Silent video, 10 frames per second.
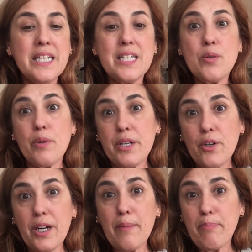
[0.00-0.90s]
Y
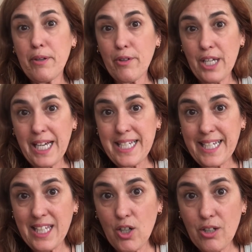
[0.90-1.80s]
bueno, espero que haya
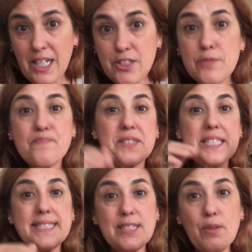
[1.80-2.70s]
quedado claro
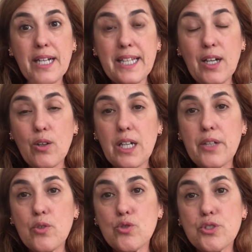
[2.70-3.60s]
y si no ha quedado
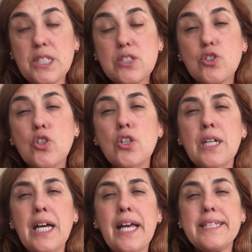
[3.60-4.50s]
claro lo siento,
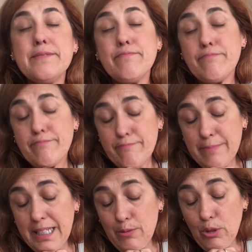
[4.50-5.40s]
mm,
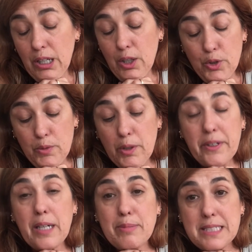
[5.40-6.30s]
me he equivocado, no
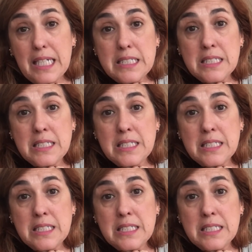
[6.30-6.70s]
volverá a pasar.